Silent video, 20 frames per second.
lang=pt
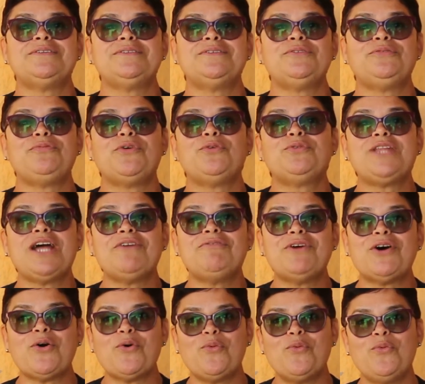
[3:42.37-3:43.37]
não
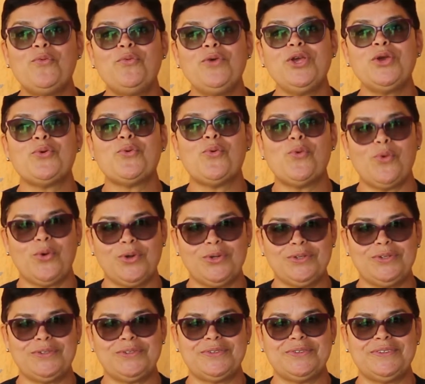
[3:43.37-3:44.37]
faltava um
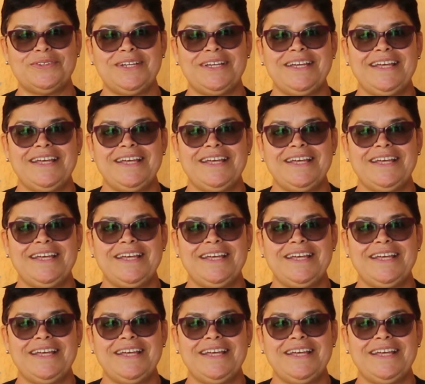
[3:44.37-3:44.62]
encontro